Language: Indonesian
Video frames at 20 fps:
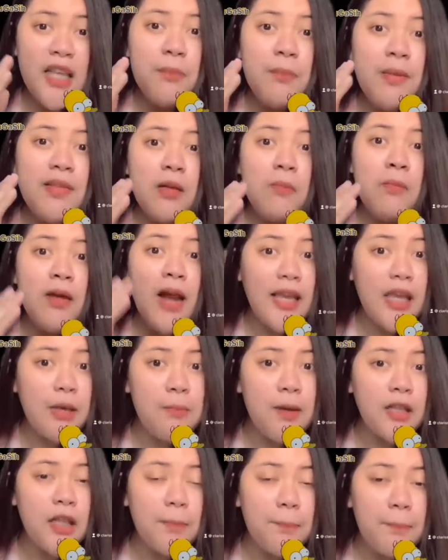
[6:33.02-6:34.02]
bisa
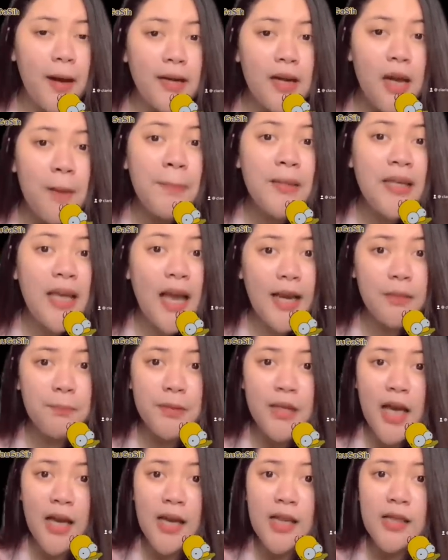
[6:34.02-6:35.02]
berakibat kepada
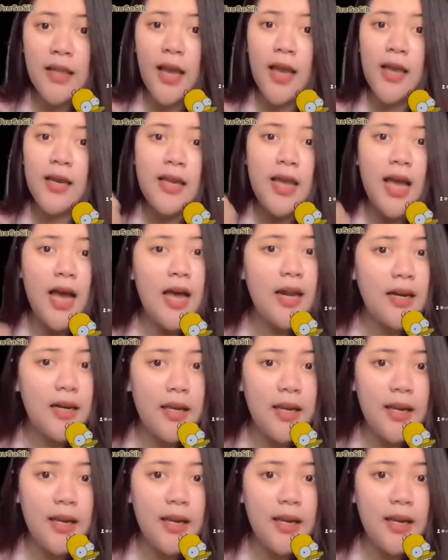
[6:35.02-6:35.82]
penyakit-penyakit kayak diare,